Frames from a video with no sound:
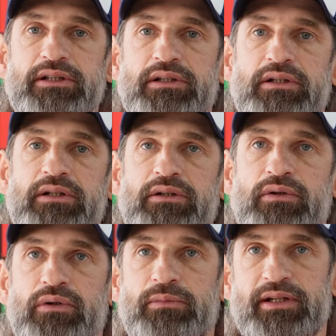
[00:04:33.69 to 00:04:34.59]

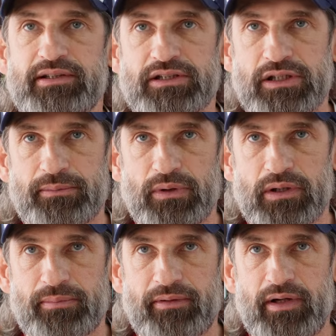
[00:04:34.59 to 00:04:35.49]
но мы достаточно
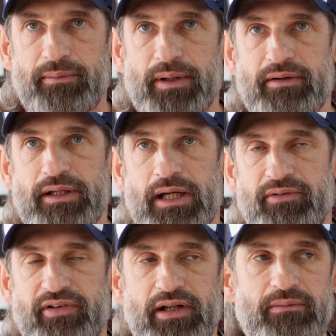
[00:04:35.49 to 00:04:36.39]
неплохо провели первый тайм
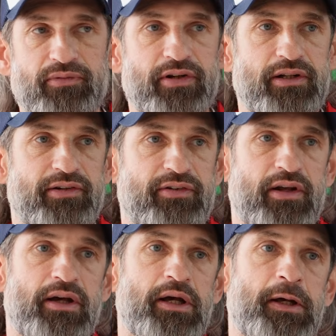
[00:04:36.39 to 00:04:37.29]
в целом, в целости.